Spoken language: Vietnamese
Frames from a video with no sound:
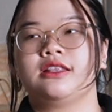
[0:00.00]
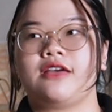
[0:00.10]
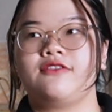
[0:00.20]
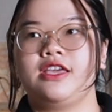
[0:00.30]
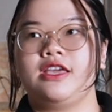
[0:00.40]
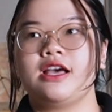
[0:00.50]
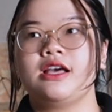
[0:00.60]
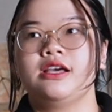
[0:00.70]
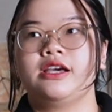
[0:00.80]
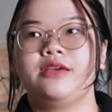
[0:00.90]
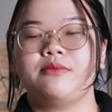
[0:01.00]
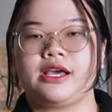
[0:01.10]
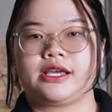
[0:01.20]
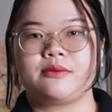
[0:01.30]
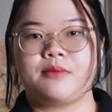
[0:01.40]
tại vì á khi mà
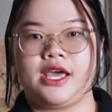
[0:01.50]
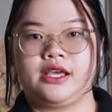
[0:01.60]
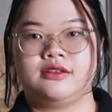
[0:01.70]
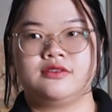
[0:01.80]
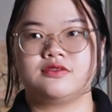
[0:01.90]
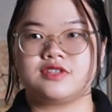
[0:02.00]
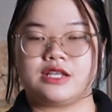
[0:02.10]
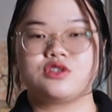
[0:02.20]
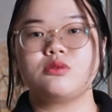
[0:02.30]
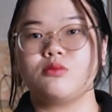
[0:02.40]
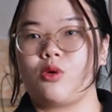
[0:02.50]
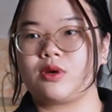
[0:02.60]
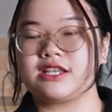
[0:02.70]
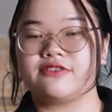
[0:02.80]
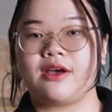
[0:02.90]
các bạn sản xuất một
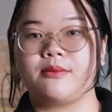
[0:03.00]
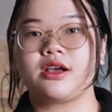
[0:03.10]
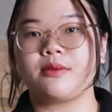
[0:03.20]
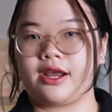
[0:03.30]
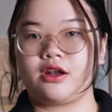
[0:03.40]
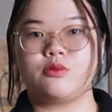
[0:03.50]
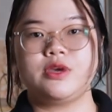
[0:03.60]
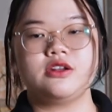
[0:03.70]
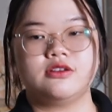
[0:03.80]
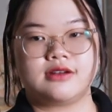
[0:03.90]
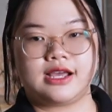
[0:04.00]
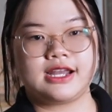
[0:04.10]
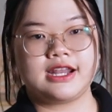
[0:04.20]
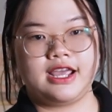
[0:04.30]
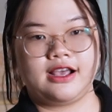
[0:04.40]
cái sản phẩm á các bạn đâu biết được là
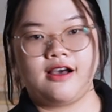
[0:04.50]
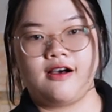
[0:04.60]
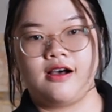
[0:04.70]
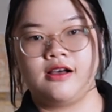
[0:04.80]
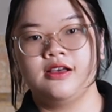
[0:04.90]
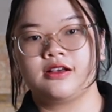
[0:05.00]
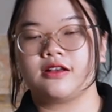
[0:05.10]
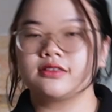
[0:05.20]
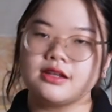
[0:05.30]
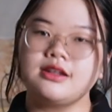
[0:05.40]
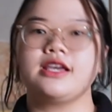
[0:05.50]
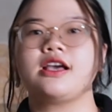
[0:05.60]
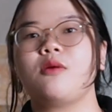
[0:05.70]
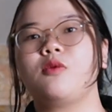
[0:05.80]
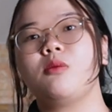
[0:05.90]
khách hàng họ có thích hay
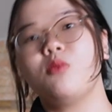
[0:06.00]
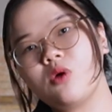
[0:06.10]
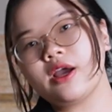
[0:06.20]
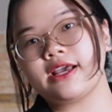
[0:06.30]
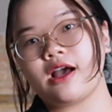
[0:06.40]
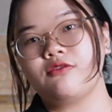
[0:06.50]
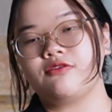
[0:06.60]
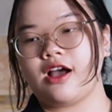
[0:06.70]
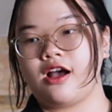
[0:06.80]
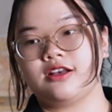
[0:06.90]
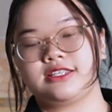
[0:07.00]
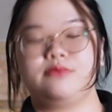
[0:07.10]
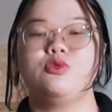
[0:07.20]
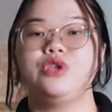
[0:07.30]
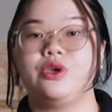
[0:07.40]
không có muốn hay không và họ sẽ
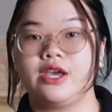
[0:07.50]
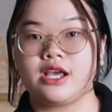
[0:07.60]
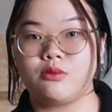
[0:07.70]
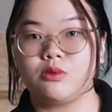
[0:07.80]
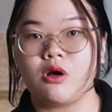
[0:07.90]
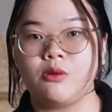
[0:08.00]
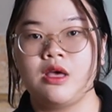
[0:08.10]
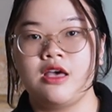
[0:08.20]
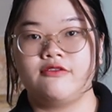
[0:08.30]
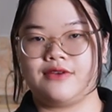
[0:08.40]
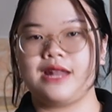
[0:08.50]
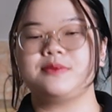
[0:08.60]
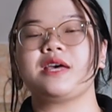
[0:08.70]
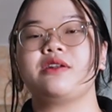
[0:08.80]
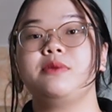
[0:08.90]
mua nhiều hay không đúng không và làm
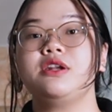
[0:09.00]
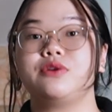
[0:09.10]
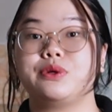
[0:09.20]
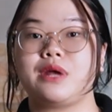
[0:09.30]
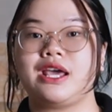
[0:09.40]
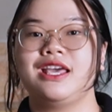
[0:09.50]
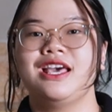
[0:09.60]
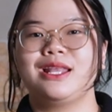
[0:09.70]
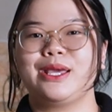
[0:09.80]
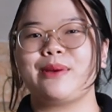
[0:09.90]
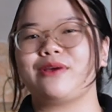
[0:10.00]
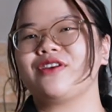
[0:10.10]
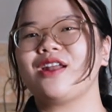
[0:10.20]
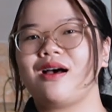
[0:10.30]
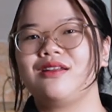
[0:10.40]
sao để biết được điều này thì các bạn
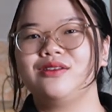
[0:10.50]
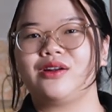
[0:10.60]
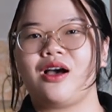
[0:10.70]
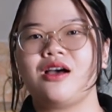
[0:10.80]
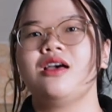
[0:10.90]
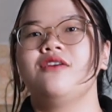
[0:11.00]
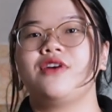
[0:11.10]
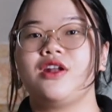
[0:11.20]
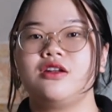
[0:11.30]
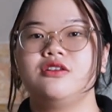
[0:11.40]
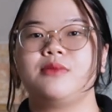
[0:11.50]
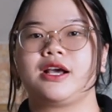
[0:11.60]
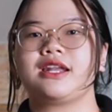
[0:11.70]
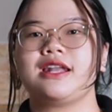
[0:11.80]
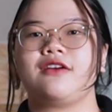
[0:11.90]
phải đo lường nó và đo lường bằng
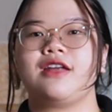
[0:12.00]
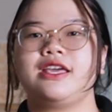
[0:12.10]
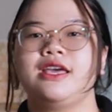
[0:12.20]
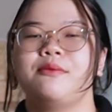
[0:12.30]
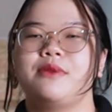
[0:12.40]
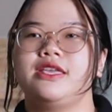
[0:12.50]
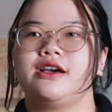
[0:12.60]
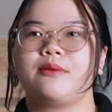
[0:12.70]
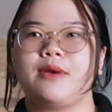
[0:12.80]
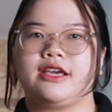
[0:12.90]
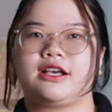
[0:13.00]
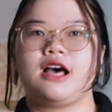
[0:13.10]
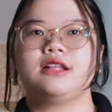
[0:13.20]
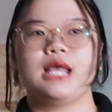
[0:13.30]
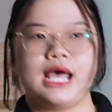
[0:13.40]
cách nào đây bây giờ các bạn
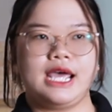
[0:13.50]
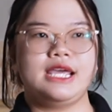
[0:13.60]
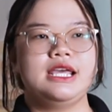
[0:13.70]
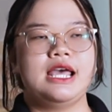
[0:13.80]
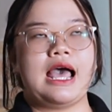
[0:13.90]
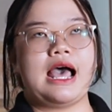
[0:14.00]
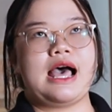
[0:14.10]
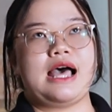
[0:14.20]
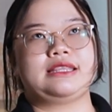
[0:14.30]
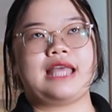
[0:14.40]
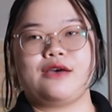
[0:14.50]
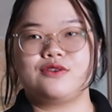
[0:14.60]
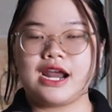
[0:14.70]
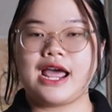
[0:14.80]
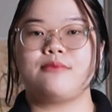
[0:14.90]
có thể à, tạo
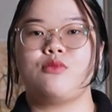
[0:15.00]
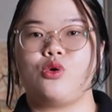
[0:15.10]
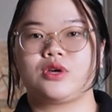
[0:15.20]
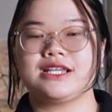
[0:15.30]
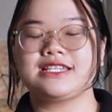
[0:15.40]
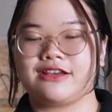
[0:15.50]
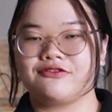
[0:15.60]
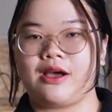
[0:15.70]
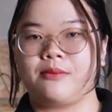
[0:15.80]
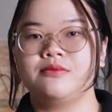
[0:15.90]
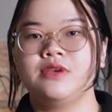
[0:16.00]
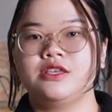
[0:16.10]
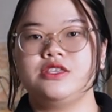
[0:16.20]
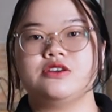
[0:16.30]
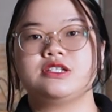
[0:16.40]
ra một cái sản phẩm
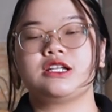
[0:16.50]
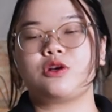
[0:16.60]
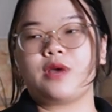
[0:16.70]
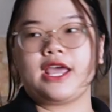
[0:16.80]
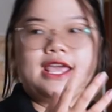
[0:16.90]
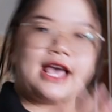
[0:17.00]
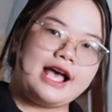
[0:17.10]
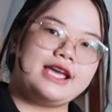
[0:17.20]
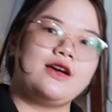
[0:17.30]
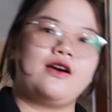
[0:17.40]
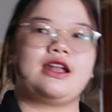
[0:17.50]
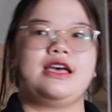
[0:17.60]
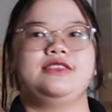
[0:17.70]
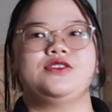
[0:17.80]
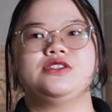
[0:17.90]
dựa trên công nghệ AI hoặc
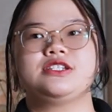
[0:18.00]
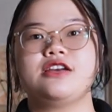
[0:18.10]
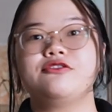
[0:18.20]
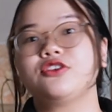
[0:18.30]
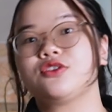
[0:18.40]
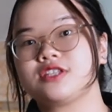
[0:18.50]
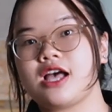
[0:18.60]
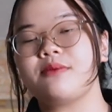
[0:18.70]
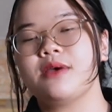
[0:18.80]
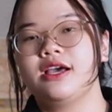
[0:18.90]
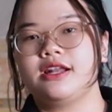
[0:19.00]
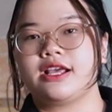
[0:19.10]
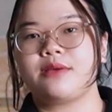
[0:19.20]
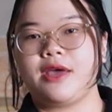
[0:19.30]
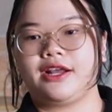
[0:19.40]
là dựa trên Photoshop để
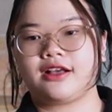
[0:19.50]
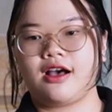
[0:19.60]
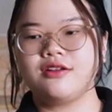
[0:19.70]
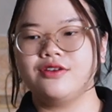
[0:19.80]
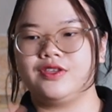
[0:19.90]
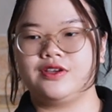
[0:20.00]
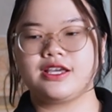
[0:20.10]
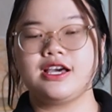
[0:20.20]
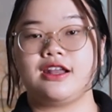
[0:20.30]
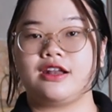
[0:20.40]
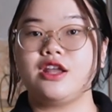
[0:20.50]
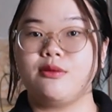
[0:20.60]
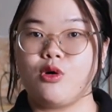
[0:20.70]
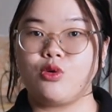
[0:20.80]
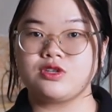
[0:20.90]
các bạn có được những cái hình ảnh
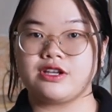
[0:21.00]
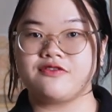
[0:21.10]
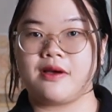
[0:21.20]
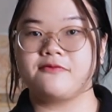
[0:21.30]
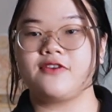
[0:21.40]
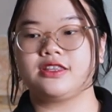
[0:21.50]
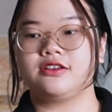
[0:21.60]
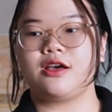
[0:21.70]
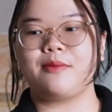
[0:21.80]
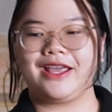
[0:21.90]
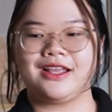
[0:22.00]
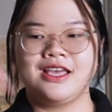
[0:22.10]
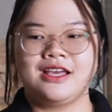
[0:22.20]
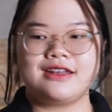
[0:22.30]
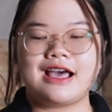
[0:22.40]
demo của sản phẩm và từ đó bạn
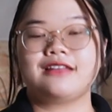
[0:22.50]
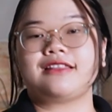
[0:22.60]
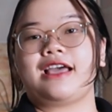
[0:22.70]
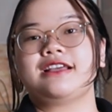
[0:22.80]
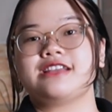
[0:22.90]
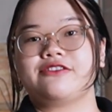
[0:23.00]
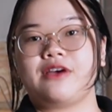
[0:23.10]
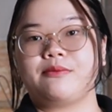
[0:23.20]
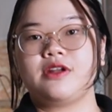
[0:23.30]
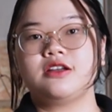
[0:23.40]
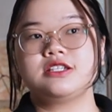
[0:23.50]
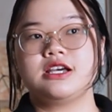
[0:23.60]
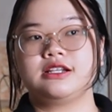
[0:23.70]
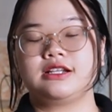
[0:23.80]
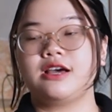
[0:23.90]
đăng tải cái sản phẩm đó
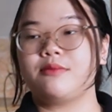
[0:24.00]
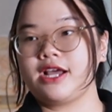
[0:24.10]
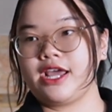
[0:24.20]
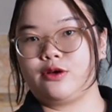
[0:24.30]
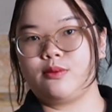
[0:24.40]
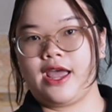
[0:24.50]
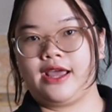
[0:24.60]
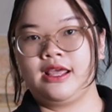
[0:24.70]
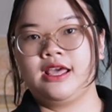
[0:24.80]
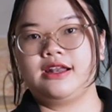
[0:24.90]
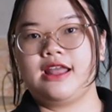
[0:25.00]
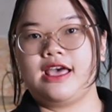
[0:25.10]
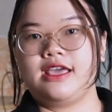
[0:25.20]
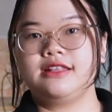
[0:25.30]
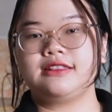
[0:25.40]
trên kênh bán hàng của bạn
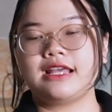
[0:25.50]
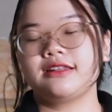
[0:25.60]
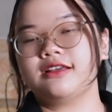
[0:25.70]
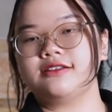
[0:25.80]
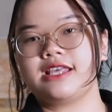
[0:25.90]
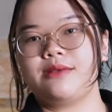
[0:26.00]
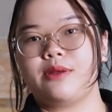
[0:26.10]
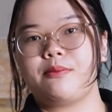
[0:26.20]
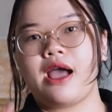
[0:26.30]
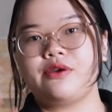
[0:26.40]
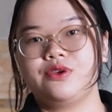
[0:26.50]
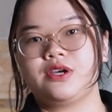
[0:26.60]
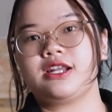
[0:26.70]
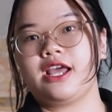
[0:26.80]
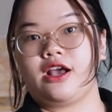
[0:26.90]
để test thử xem là bao nhiêu
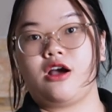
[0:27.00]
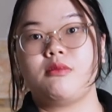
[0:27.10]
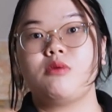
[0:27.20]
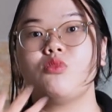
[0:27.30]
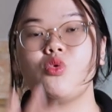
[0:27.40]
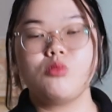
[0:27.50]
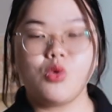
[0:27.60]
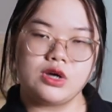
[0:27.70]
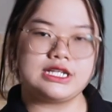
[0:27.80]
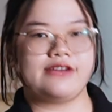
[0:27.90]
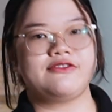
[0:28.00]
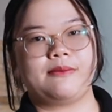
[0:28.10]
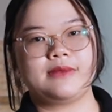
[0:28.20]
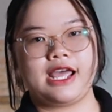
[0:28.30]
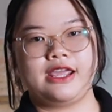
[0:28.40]
khách hàng họ mong muốn mua cái sản
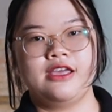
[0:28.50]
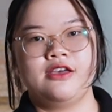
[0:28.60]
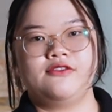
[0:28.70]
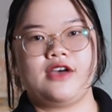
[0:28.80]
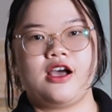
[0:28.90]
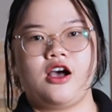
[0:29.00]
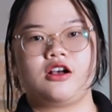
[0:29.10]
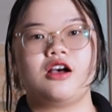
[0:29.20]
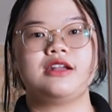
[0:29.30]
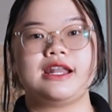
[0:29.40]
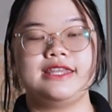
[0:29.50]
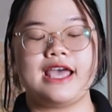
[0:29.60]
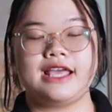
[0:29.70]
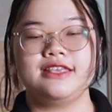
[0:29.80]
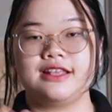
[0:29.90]
phẩm này và họ có đánh
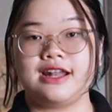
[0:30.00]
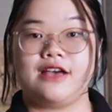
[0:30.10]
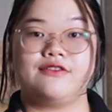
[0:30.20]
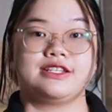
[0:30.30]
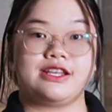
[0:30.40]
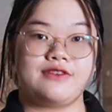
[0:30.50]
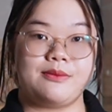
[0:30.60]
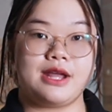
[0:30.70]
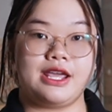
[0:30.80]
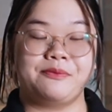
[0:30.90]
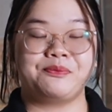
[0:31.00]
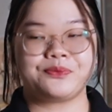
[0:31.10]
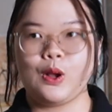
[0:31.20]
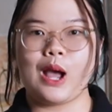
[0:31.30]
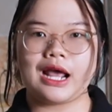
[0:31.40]
giá như thế thế nào về sản phẩm này
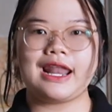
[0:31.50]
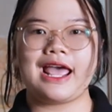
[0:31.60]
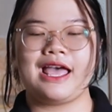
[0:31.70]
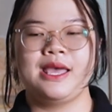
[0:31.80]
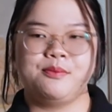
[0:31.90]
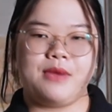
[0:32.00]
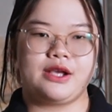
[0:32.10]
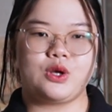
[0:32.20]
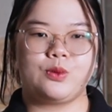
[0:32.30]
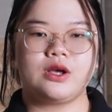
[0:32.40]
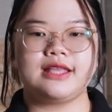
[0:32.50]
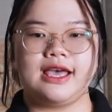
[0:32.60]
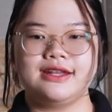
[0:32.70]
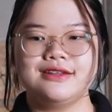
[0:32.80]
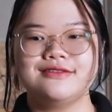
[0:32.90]
hoặc là bạn cũng có
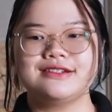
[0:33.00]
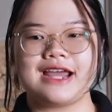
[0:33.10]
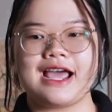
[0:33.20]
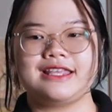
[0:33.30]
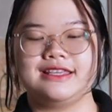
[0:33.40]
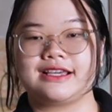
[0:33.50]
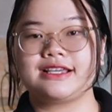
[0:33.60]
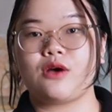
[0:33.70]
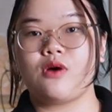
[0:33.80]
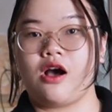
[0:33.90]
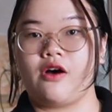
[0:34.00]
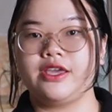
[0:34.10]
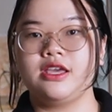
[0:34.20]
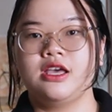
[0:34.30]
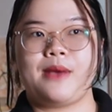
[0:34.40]
thể đưa ra những cái câu
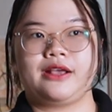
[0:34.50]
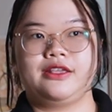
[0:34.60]
hỏi bằng